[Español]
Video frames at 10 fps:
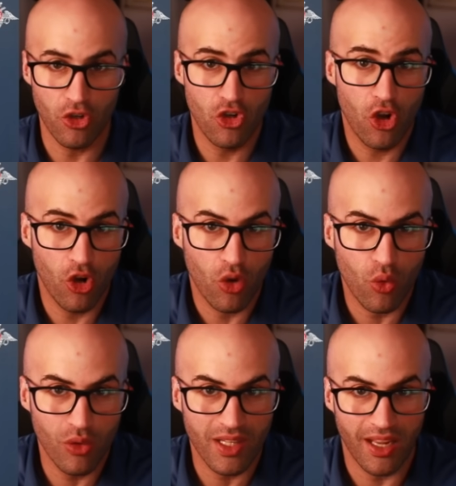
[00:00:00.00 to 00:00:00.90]
No lo
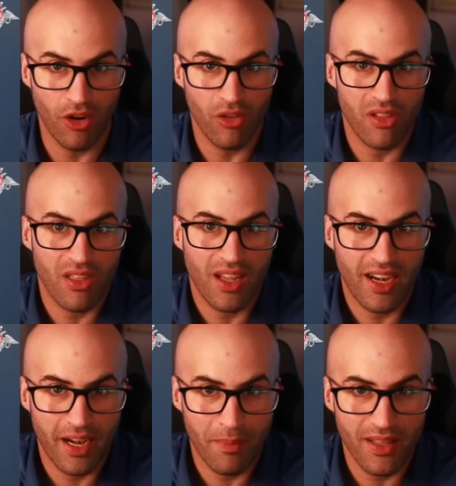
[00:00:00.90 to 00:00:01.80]
ocultan, lo dicen
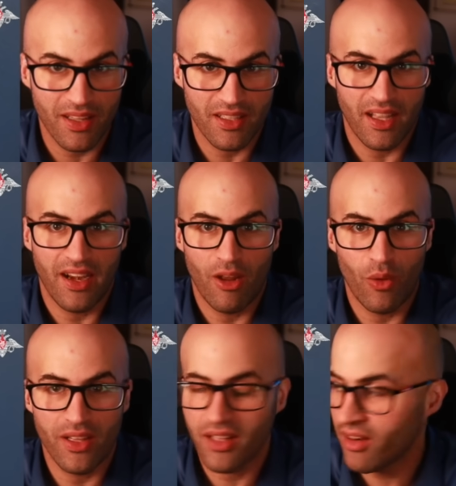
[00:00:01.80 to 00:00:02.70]
claramente, están en las
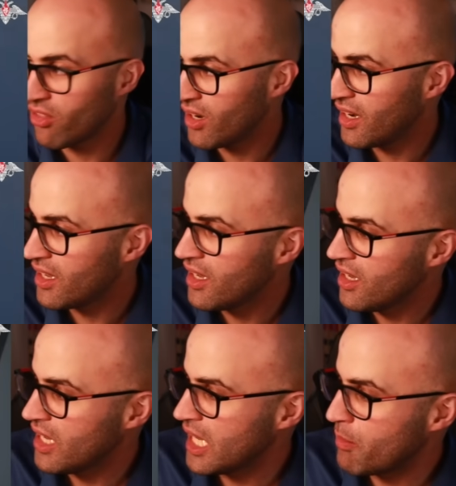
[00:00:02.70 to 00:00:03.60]
redes internacionales
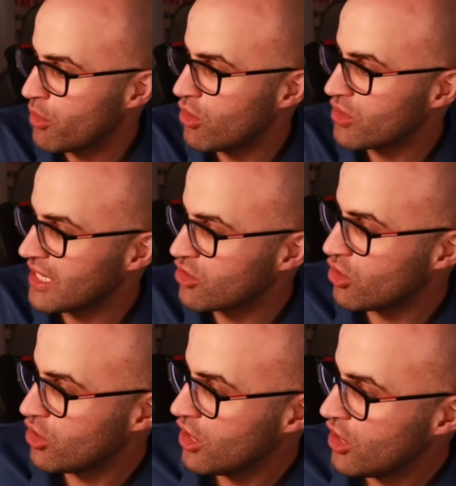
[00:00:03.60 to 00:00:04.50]
y por lo
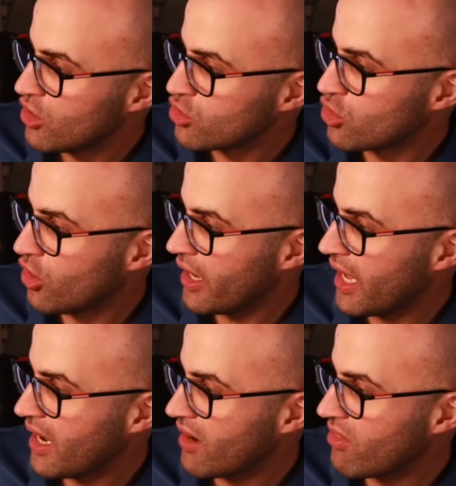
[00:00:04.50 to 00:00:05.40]
tanto son
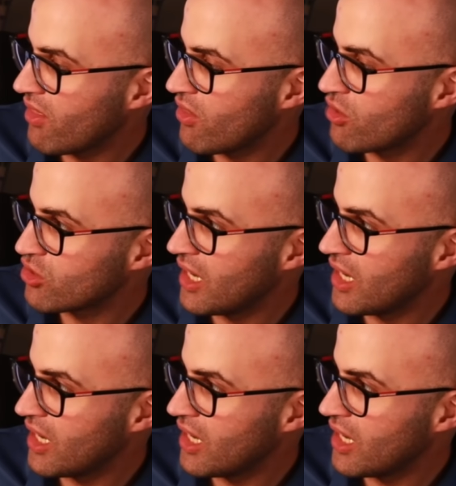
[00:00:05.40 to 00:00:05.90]
ejercicios